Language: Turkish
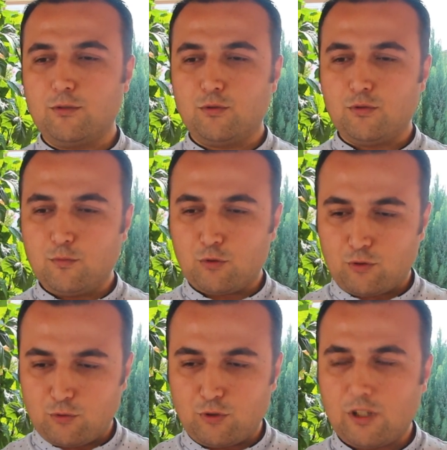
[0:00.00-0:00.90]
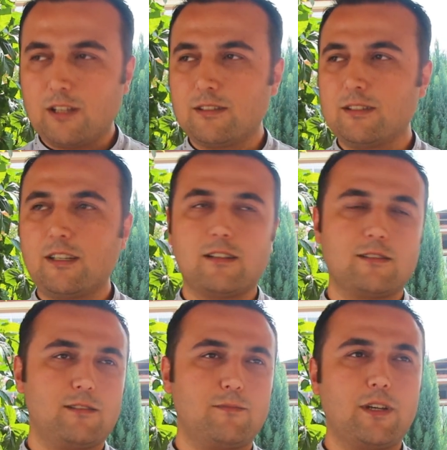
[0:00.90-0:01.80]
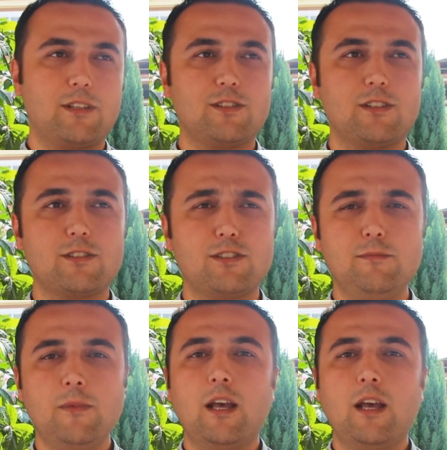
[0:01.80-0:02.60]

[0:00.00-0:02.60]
günümüz dünyasını yansıtmaya çalıştım.